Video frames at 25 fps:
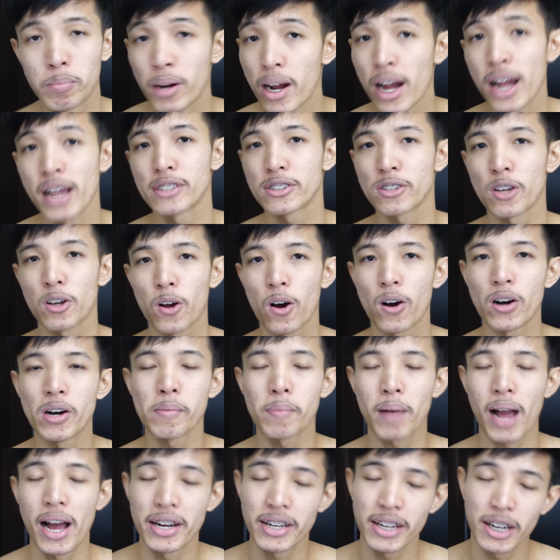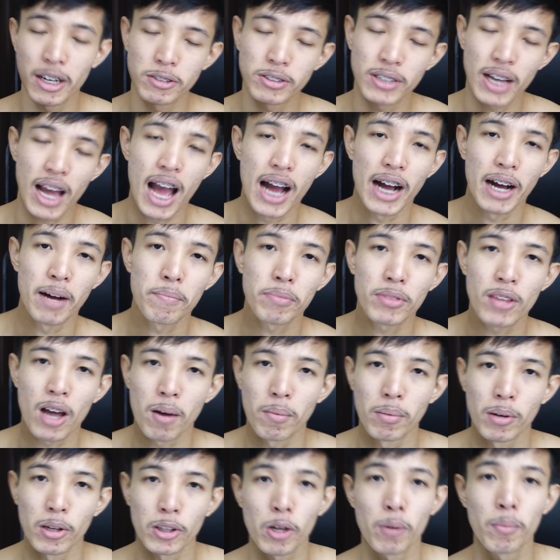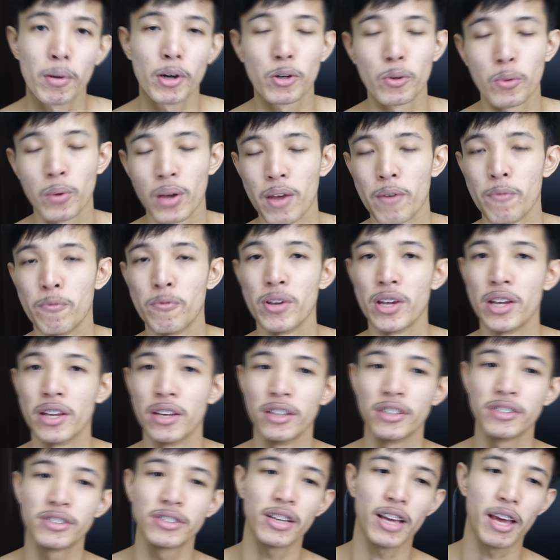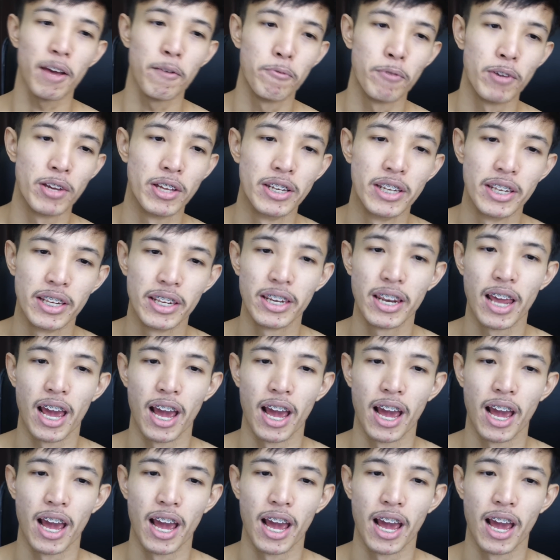เพื่อให้สอดคล้องกับการที่เราจะหาคำตอบเราต้องมาดู MV นี้ซึ่ง MV นี้